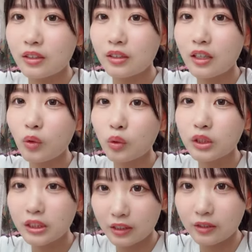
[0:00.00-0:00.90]
対欲
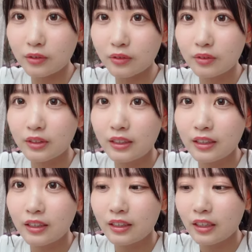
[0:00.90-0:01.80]
しいでしょ
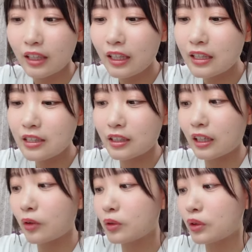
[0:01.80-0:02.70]
ケースだけ
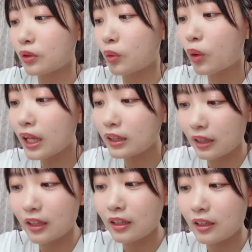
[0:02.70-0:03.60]
買ういおらんっ
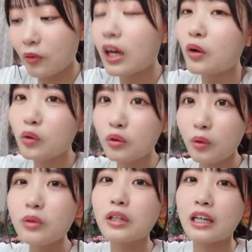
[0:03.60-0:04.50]
てわからんおる
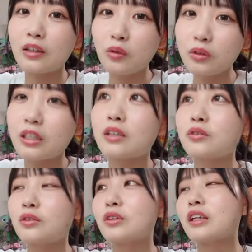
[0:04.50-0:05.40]
おるからおるから売っ
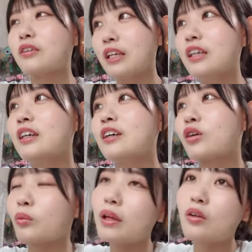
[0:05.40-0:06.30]
とんだよね
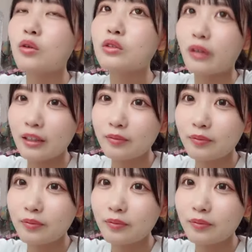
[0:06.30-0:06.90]
ごめんおるわ